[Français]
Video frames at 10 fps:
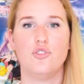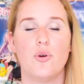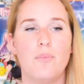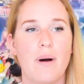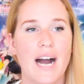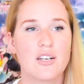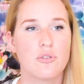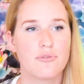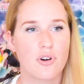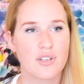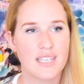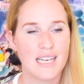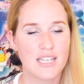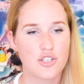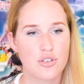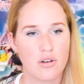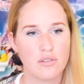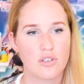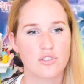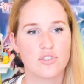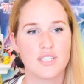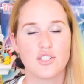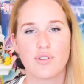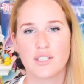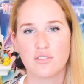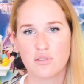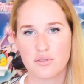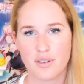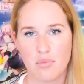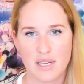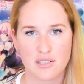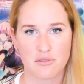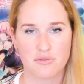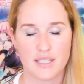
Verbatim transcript: Ne pas conforter les gens dans une situation de faiblesse en